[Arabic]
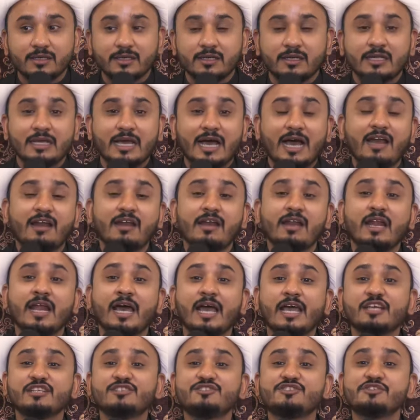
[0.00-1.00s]
لأن
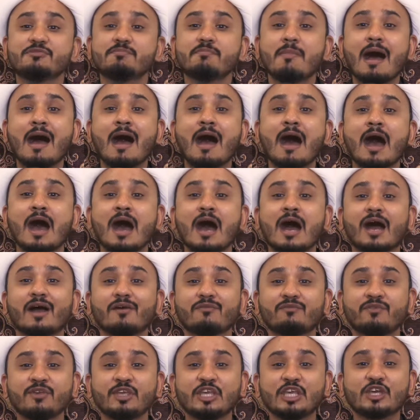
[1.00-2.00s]
إجماع
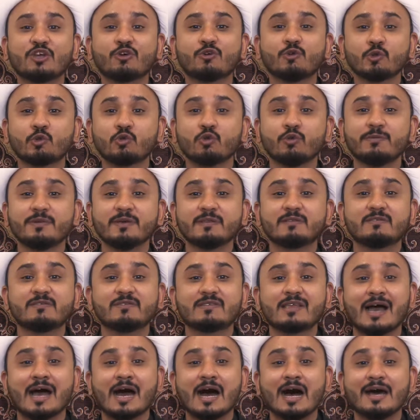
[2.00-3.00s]
في كتب
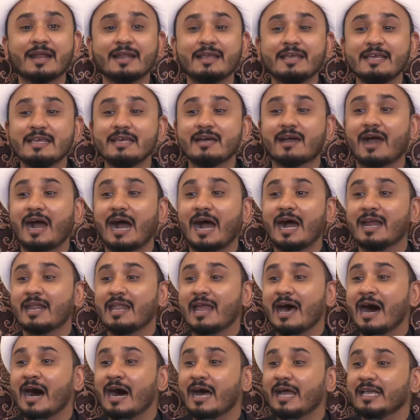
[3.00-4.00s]
التاريخ
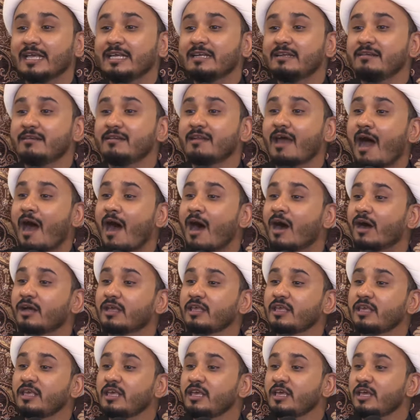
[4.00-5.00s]
على أن
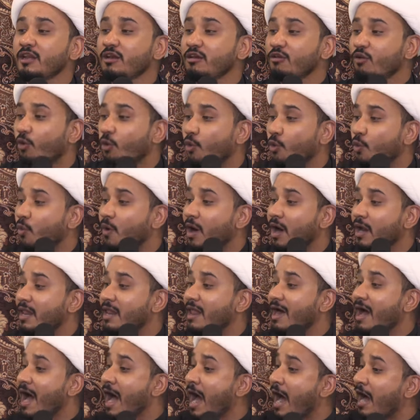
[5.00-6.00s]
عقيل هو
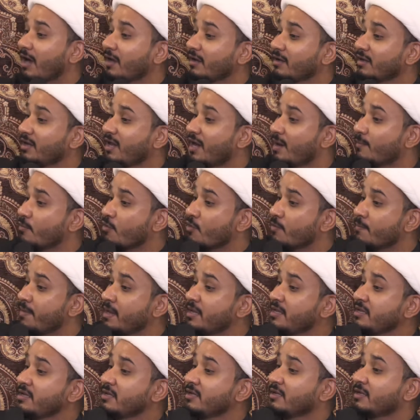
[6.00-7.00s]
الأعلم
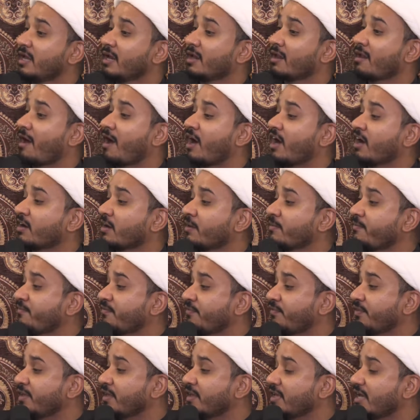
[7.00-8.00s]
بين العرب
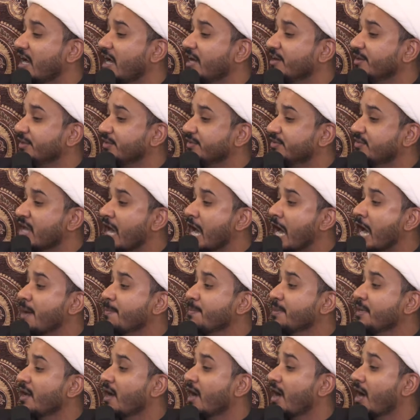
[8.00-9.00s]
في
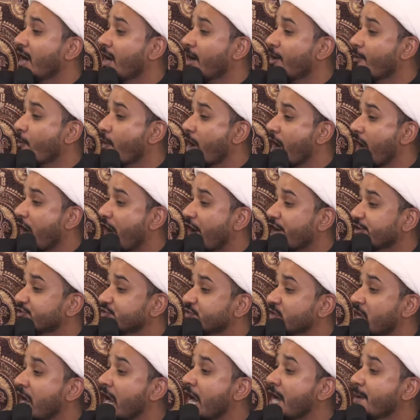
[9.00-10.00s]
أنسابها
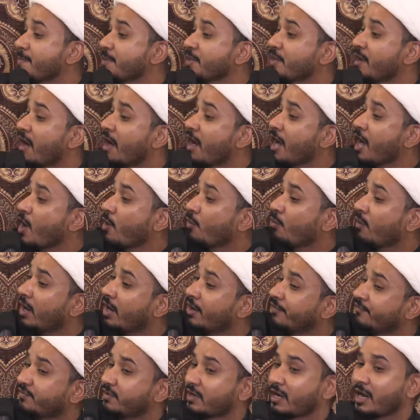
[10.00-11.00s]
وأحسابها
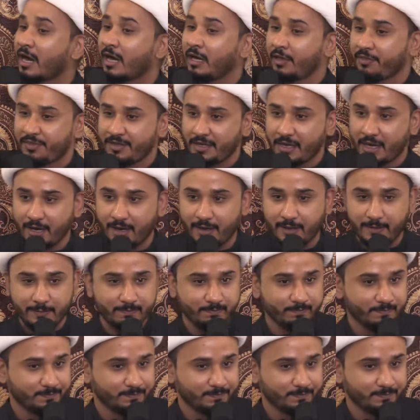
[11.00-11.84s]
وأفخاذها